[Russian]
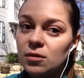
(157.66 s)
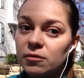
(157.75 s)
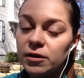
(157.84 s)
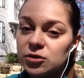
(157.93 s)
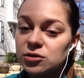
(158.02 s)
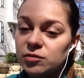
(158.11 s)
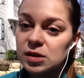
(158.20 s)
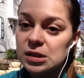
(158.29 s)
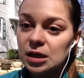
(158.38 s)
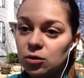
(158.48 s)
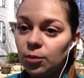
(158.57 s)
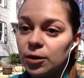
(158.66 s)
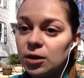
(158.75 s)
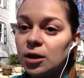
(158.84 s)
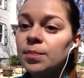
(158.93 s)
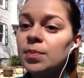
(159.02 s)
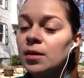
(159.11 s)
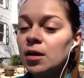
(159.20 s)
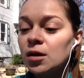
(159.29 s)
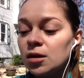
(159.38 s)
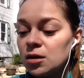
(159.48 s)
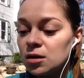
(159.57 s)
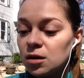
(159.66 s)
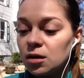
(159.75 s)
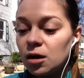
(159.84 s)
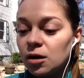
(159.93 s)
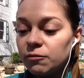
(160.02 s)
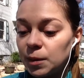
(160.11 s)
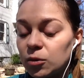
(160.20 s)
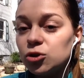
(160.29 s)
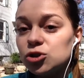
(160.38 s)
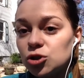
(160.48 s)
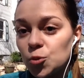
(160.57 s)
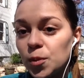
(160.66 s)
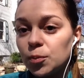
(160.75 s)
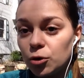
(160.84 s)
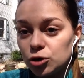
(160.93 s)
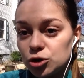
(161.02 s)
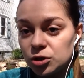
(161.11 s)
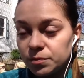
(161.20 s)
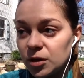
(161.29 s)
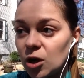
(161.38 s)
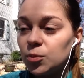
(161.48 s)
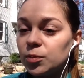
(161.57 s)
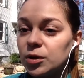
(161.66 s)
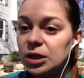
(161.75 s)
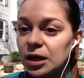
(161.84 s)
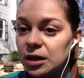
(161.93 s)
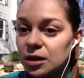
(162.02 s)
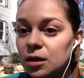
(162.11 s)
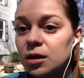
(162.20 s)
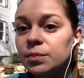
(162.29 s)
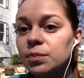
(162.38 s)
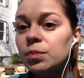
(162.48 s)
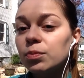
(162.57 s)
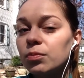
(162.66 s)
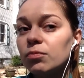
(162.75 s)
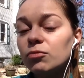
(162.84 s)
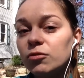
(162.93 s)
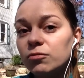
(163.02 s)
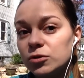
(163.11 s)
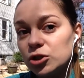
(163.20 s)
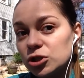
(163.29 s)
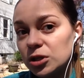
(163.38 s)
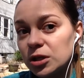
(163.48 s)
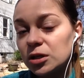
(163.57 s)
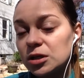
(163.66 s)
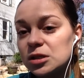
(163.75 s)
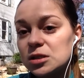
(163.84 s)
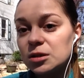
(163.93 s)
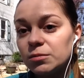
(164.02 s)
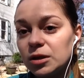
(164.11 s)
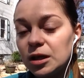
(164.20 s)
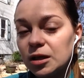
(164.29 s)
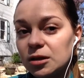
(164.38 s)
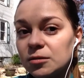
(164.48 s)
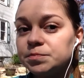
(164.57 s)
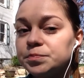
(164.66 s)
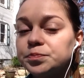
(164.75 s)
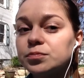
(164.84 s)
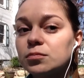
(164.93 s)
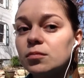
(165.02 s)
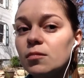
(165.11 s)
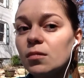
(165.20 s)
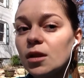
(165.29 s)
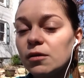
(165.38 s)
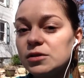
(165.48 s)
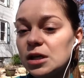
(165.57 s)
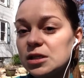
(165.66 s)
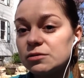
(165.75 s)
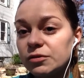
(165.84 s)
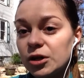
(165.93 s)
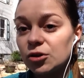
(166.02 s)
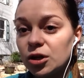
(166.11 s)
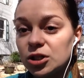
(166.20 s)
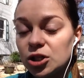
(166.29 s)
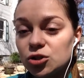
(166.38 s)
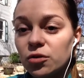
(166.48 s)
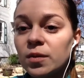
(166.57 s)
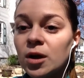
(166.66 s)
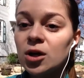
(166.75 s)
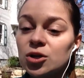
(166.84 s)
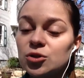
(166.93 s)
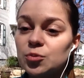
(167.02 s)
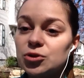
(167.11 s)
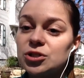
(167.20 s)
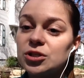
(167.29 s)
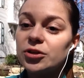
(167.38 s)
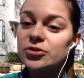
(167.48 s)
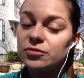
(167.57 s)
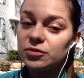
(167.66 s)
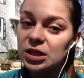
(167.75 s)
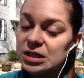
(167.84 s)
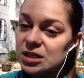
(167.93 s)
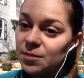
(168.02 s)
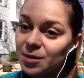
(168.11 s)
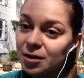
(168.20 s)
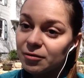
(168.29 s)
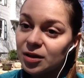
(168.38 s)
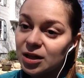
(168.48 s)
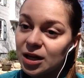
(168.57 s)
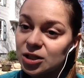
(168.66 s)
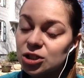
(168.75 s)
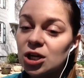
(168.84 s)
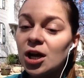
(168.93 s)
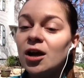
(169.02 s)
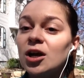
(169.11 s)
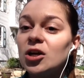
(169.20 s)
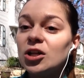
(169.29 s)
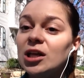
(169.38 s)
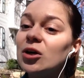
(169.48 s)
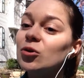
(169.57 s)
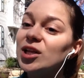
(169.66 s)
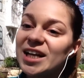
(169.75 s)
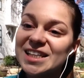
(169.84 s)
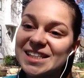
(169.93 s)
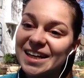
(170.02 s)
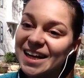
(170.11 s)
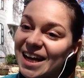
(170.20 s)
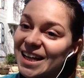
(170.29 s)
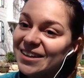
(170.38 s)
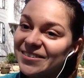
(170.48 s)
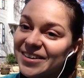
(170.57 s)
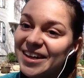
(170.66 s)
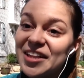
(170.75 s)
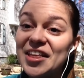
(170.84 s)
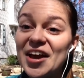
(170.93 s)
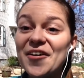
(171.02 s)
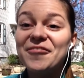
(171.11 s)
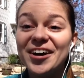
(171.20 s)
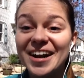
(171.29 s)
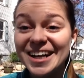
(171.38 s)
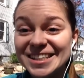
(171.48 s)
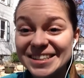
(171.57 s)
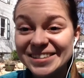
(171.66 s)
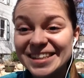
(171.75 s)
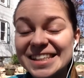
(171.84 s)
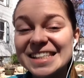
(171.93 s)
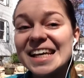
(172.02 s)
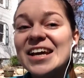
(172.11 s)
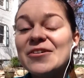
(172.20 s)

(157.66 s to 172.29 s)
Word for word: ваша виза одобрена, получите ее по почте. Я его поблагодарила, вышла из кабинета, взяла свою верхнюю одежду, спустилась вниз на первый этаж, никуда не заглядывая, не оборачиваясь,